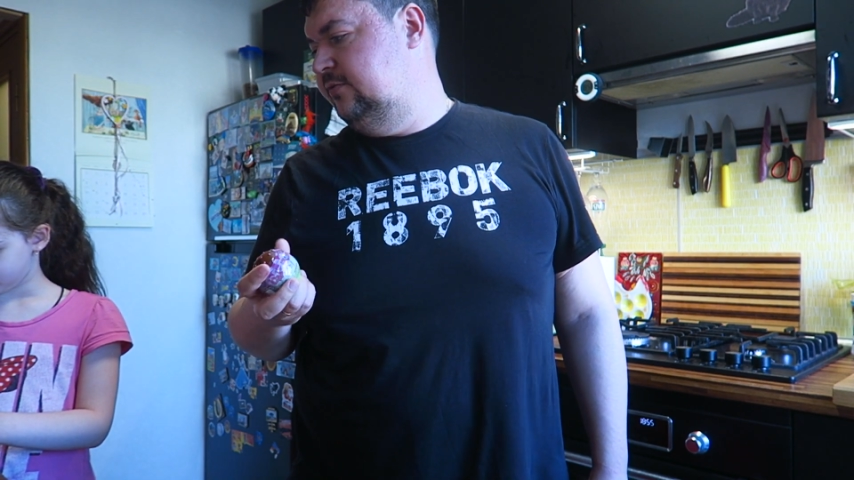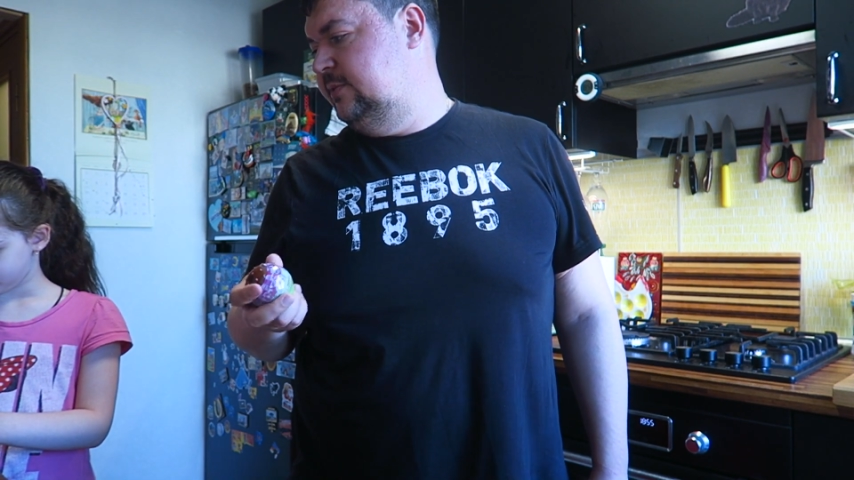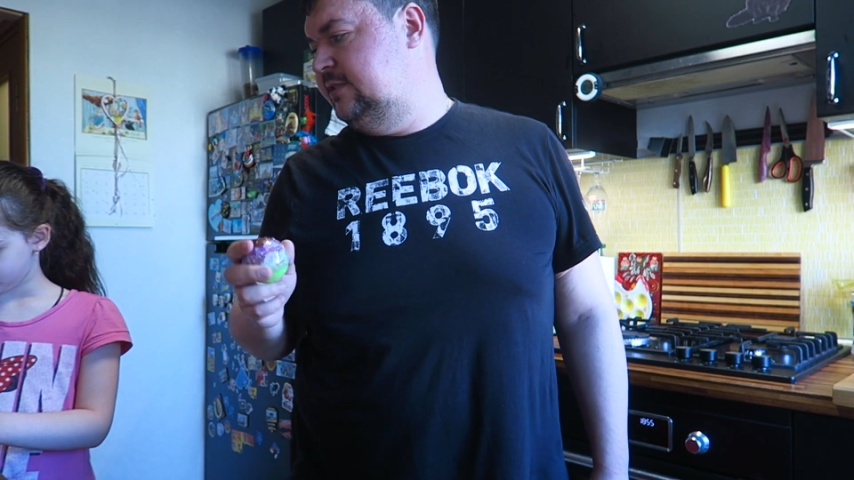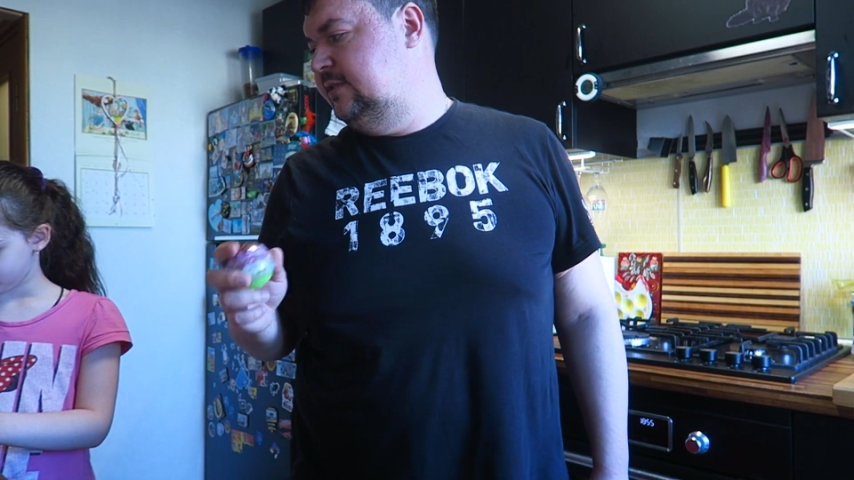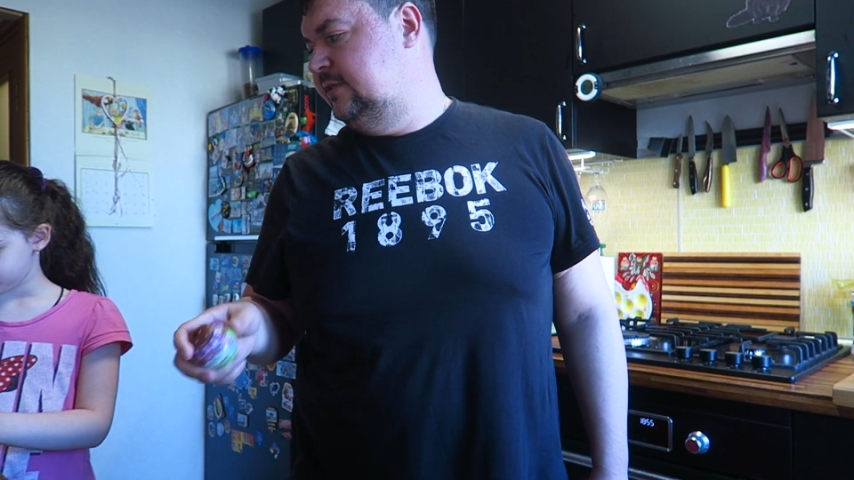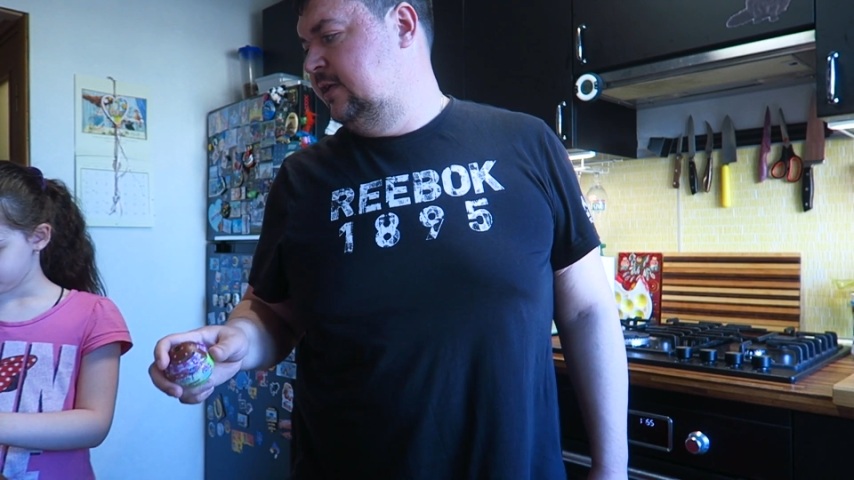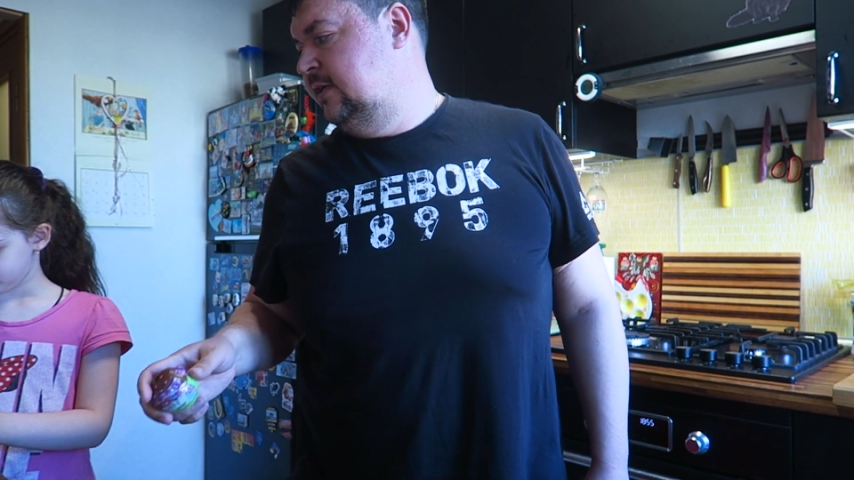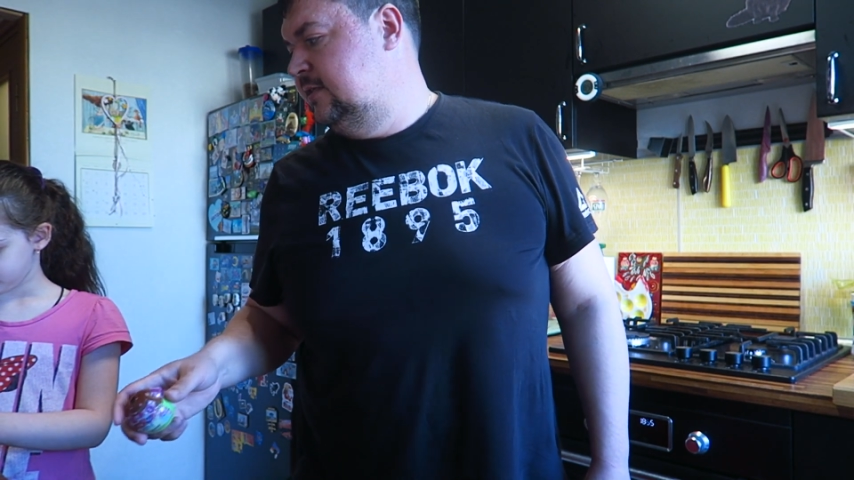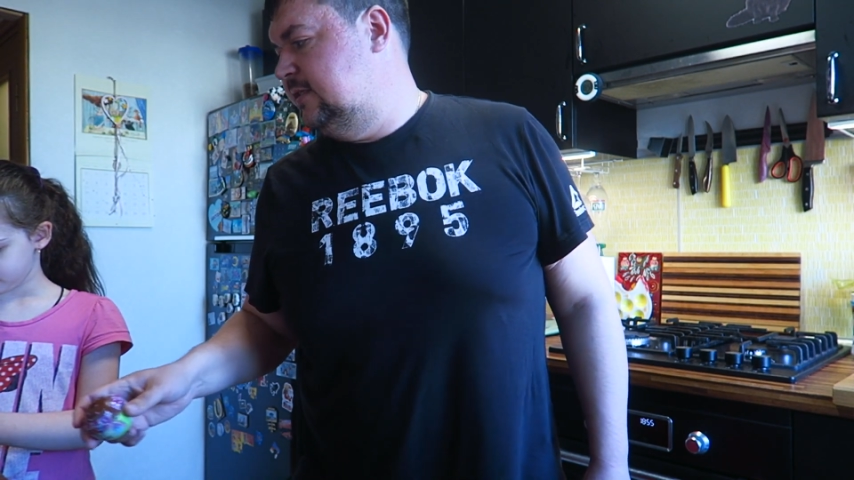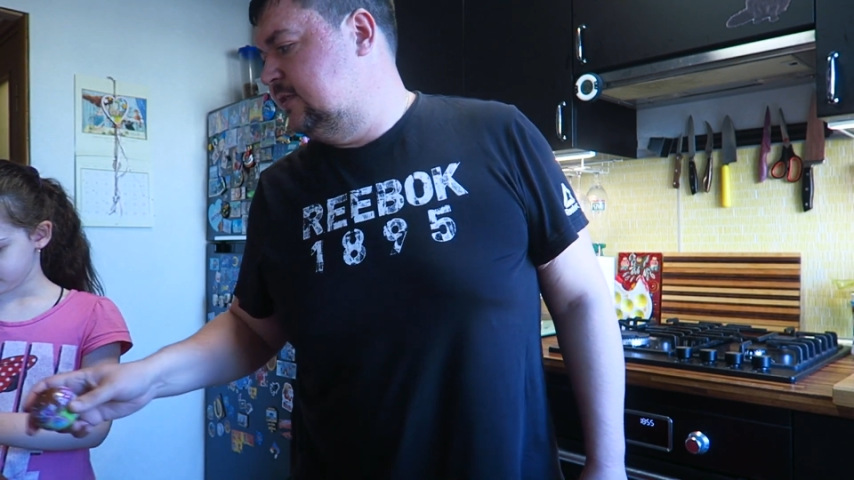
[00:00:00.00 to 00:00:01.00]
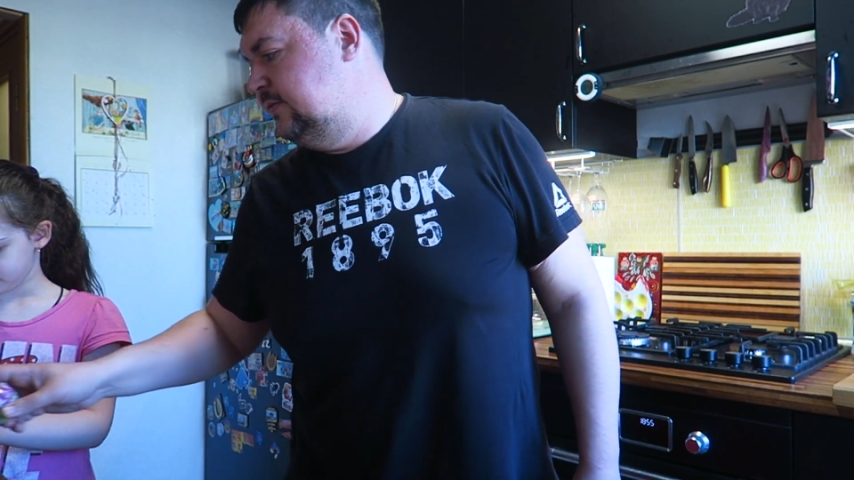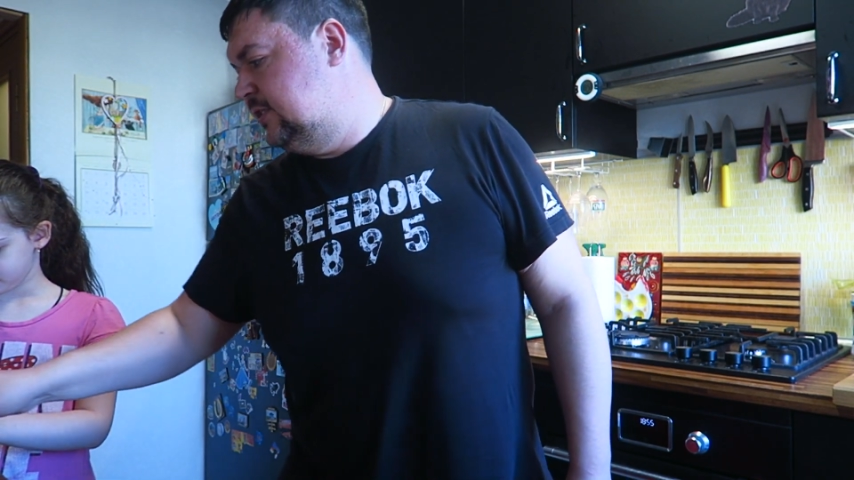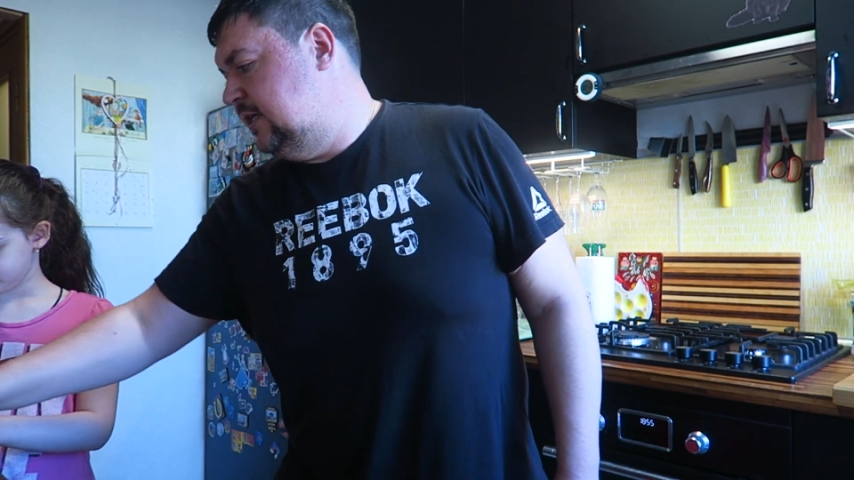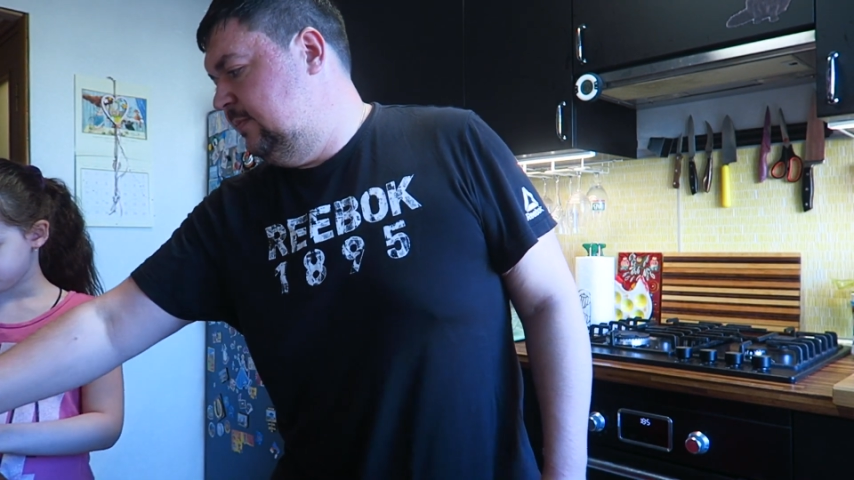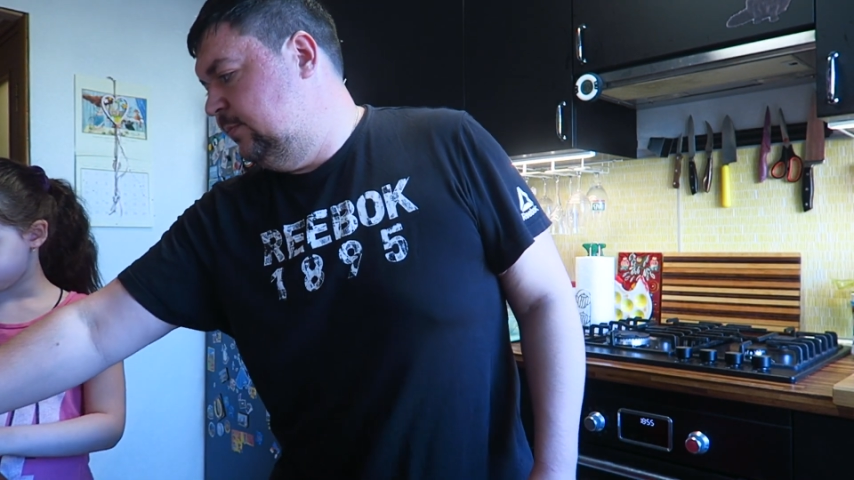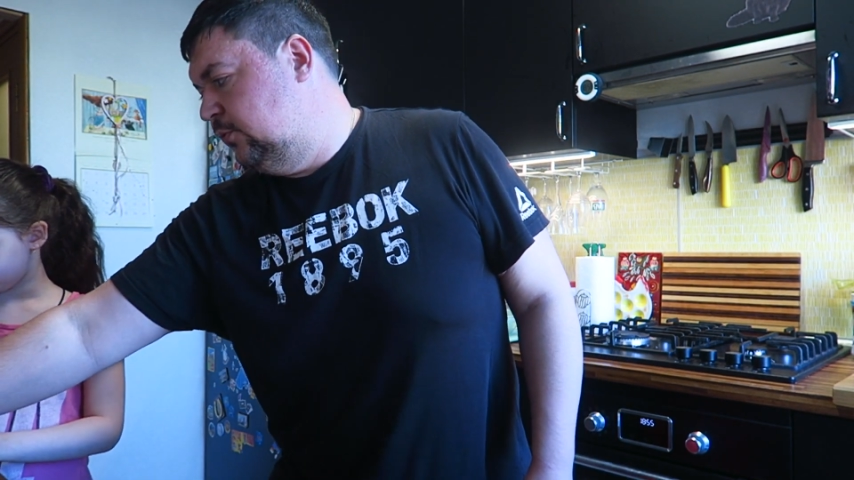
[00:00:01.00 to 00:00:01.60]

вместе со сквишами,